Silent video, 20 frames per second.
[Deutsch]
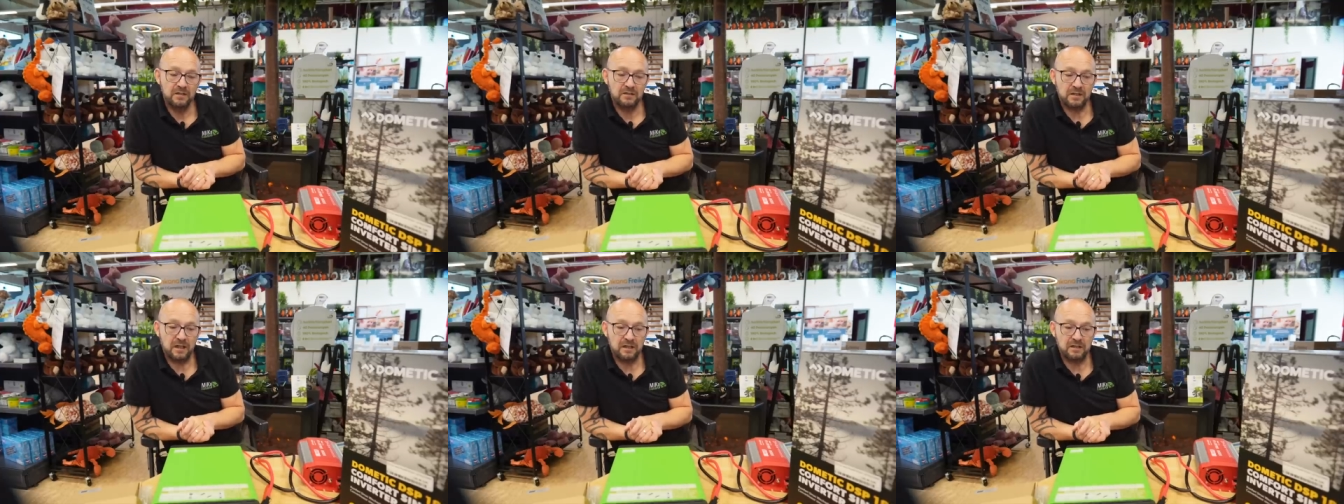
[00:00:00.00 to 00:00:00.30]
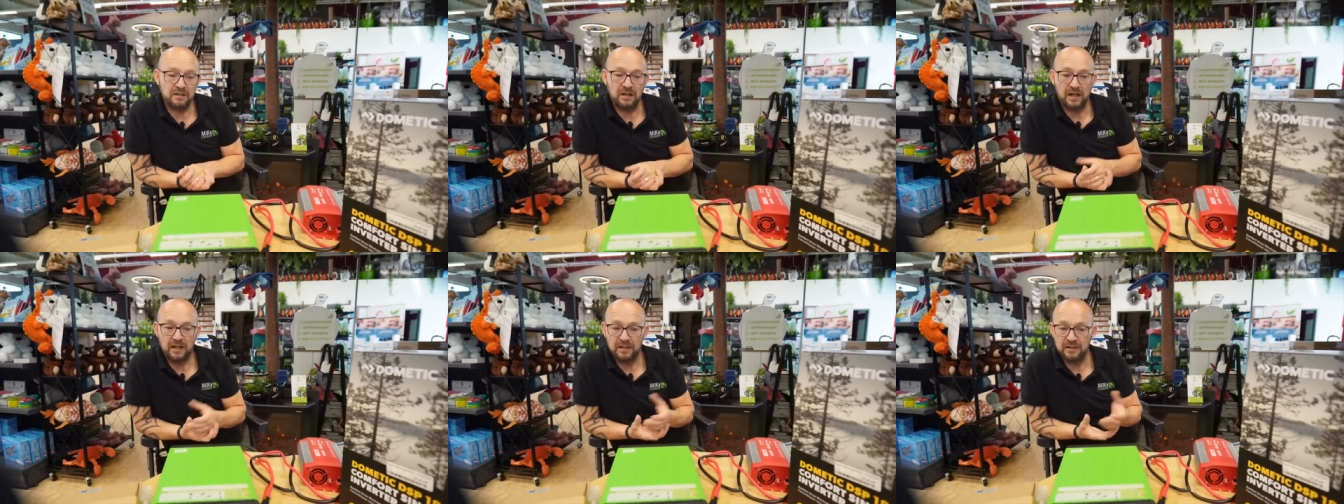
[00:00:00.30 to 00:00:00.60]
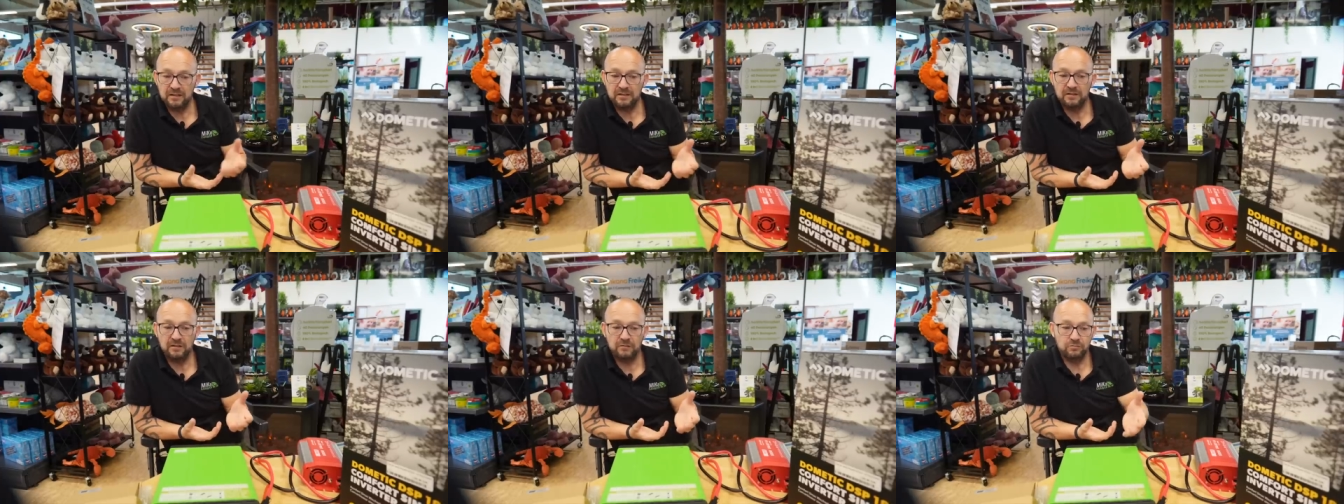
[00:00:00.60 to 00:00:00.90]
dann kann
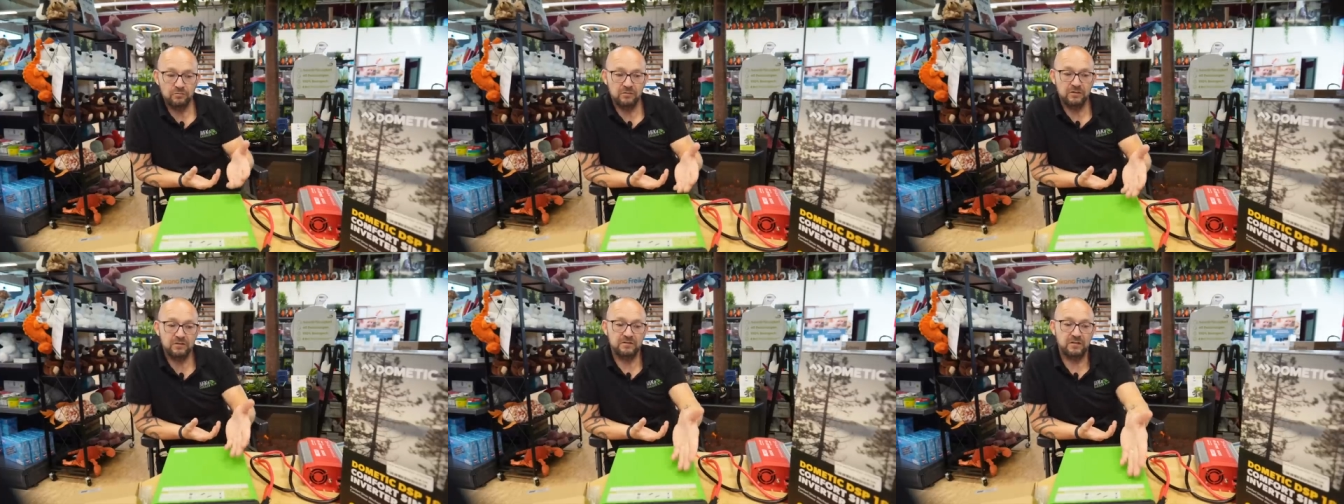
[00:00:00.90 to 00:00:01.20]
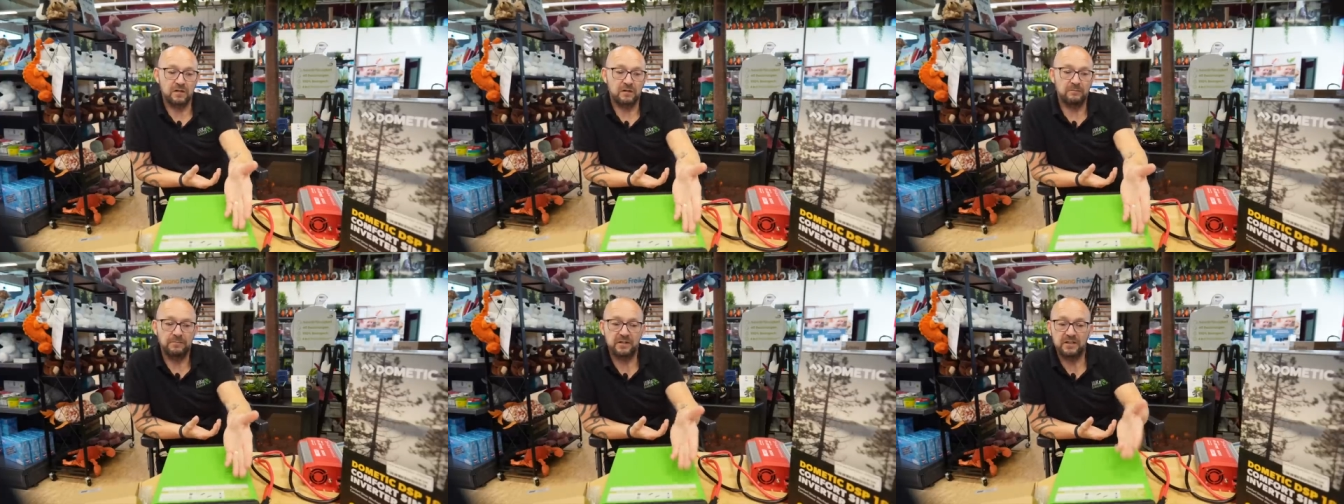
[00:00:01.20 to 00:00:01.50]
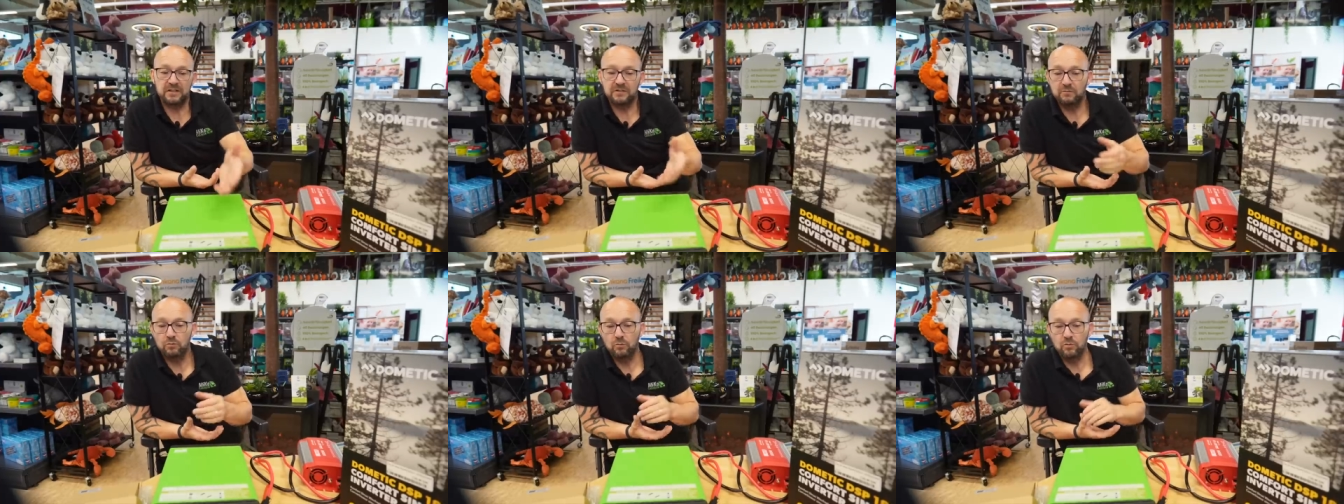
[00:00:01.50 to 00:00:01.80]
ich natürlich sagen,
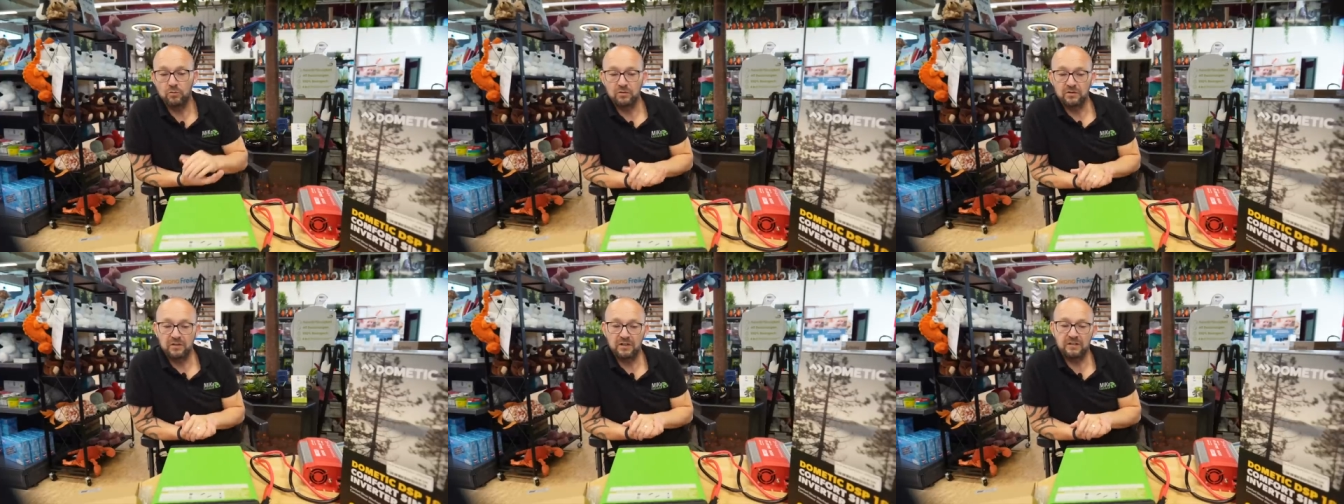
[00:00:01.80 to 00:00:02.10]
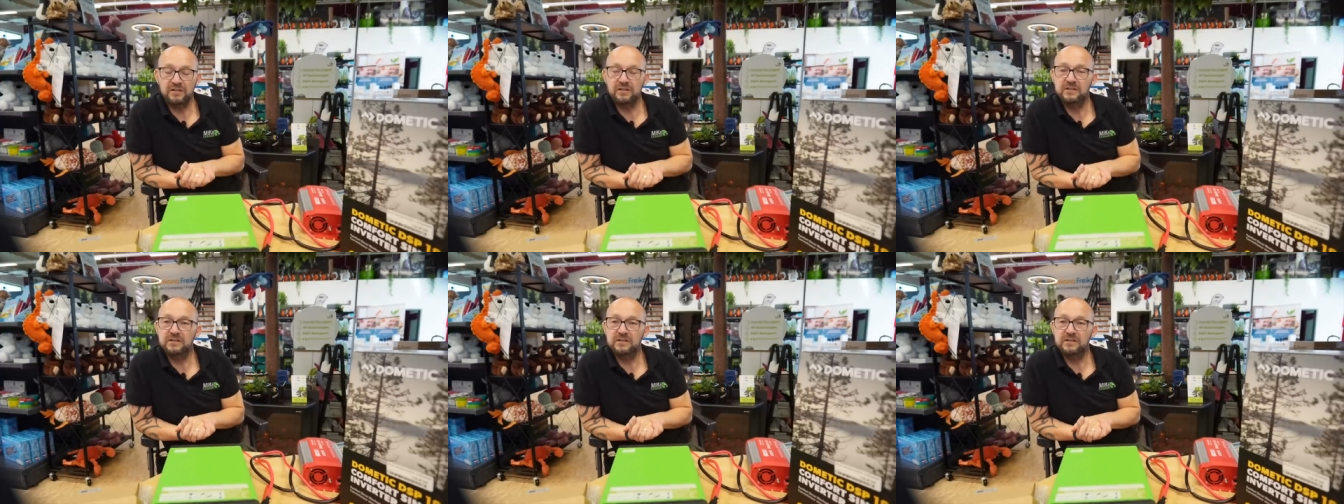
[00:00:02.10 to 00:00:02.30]
bei 200